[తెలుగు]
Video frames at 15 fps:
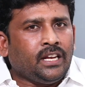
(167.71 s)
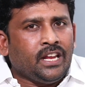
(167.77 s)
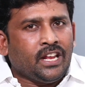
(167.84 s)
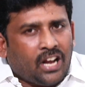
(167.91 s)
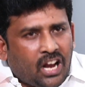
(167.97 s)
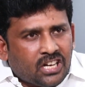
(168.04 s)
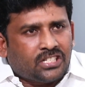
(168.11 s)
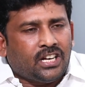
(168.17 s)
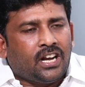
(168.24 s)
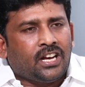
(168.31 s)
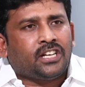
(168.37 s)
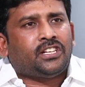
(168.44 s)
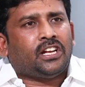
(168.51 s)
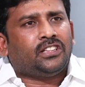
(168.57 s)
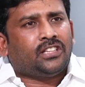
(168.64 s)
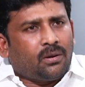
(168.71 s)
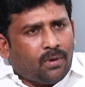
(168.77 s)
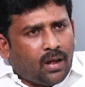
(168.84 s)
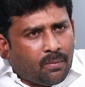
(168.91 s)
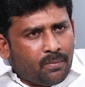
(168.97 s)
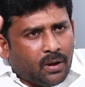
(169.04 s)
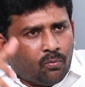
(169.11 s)
ఈ రాష్ట్రానికి
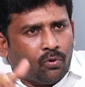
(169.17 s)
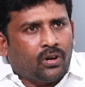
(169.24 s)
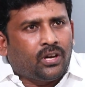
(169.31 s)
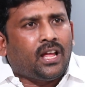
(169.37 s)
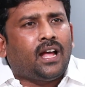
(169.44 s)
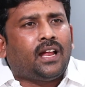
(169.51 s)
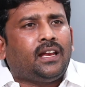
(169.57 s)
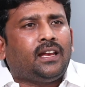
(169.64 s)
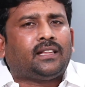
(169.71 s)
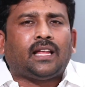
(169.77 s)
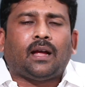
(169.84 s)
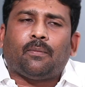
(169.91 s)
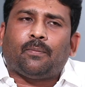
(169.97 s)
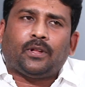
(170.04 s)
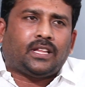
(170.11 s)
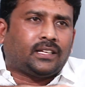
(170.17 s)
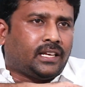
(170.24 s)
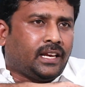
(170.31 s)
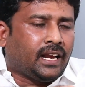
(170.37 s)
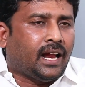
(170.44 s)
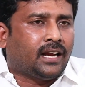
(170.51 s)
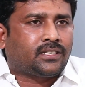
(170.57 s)
చంద్రబాబే ఉండాలి కాకపోతే అసలు
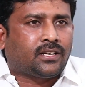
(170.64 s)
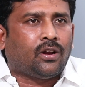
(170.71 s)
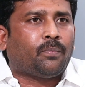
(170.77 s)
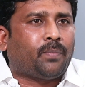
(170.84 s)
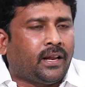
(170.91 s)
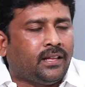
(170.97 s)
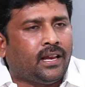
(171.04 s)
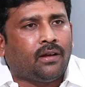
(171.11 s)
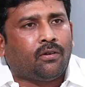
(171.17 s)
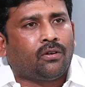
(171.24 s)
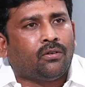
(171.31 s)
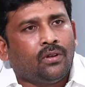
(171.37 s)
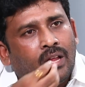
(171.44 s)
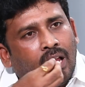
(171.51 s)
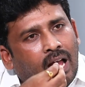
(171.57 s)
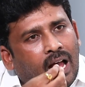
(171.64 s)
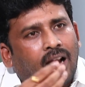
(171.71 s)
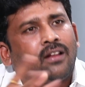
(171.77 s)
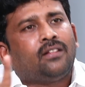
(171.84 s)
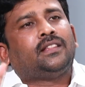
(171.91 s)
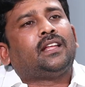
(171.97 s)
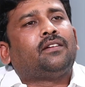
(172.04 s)
ఈ రాష్ట్రంలో ప్రజలు ఎవరు
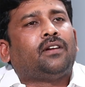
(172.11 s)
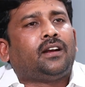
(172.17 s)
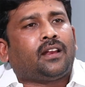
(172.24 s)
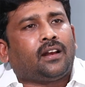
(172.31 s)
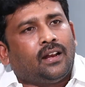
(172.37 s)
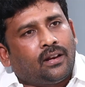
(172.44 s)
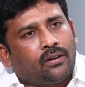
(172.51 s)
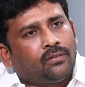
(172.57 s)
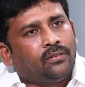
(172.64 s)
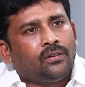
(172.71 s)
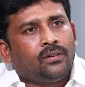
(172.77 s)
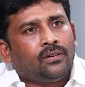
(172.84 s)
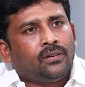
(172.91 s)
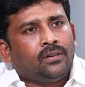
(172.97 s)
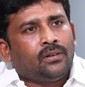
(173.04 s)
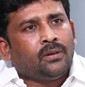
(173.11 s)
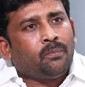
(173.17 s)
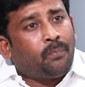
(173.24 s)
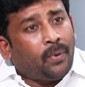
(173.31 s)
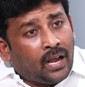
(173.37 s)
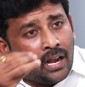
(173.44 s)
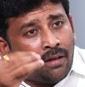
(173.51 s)
అన్నం తినమంటున్నారు
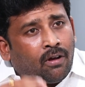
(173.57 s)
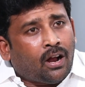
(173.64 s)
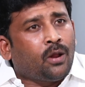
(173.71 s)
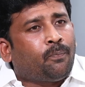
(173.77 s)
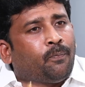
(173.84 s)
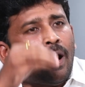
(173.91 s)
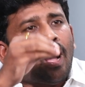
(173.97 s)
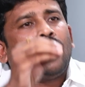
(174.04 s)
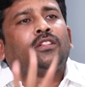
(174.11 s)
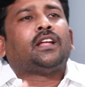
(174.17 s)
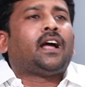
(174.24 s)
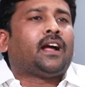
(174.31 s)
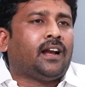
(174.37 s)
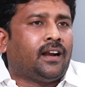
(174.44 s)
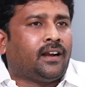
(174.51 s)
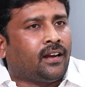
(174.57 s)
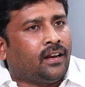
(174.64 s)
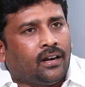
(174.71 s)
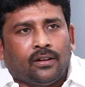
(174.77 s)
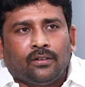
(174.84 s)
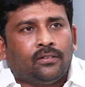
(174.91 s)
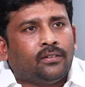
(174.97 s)
పిల్లవాడు పాలు
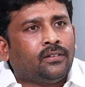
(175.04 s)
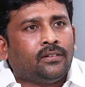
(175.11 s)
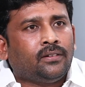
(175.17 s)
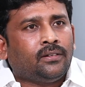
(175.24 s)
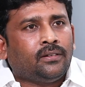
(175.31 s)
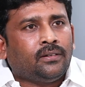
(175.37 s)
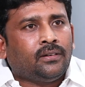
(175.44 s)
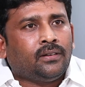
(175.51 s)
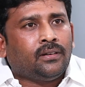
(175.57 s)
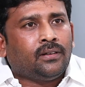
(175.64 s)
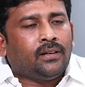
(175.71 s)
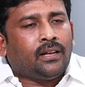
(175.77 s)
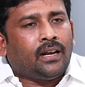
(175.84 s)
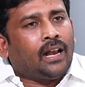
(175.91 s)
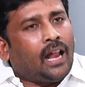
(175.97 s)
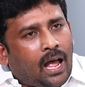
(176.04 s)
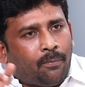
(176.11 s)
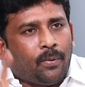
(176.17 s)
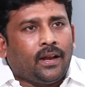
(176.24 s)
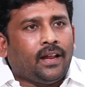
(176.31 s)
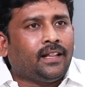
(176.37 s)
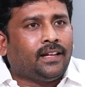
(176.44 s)
తాగనంటున్నాడు
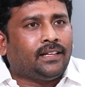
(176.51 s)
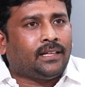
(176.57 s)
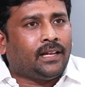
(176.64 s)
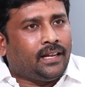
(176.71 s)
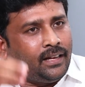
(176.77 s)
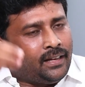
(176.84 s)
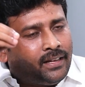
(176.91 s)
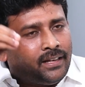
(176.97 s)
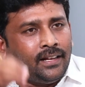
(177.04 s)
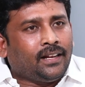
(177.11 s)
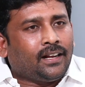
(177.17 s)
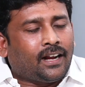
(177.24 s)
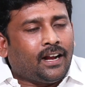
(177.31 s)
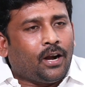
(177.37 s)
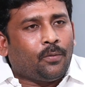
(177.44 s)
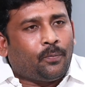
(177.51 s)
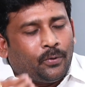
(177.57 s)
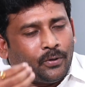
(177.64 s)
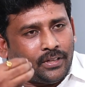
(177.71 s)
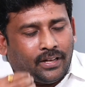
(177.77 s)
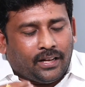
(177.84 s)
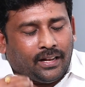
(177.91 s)
లోపల ఏదైతే కడుపు
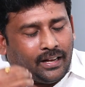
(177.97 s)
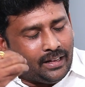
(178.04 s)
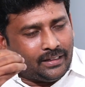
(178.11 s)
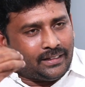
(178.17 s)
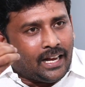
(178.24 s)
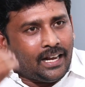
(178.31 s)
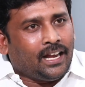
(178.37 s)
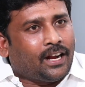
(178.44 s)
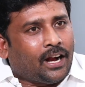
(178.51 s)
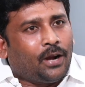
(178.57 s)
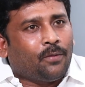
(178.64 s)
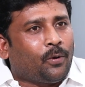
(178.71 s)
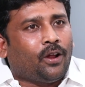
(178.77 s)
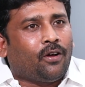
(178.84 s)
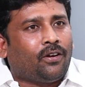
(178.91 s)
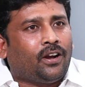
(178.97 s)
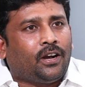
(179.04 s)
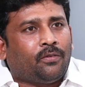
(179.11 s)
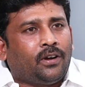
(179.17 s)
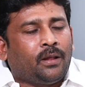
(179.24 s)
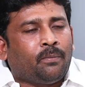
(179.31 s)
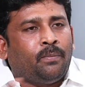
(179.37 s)
తల్లి కడుపులో
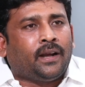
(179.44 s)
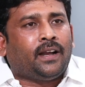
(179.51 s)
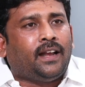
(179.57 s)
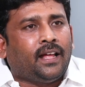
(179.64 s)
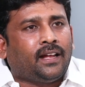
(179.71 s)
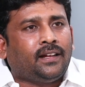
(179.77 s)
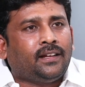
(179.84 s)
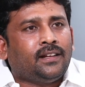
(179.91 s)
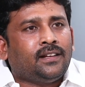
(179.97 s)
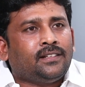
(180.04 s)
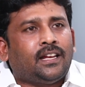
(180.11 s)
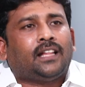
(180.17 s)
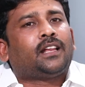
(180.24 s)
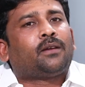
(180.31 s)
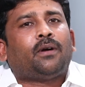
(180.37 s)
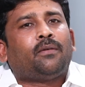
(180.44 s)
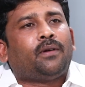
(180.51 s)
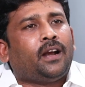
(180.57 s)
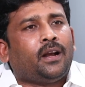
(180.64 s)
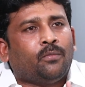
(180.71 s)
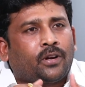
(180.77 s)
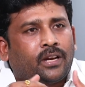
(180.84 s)
ఉన్నటువంటి బిడ్డ చంద్రబాబు
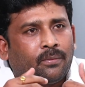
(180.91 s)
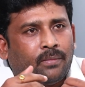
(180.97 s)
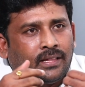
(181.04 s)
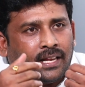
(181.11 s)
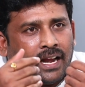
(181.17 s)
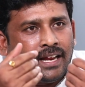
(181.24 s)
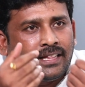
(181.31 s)
నాయుడు ముఖ్యమంత్రి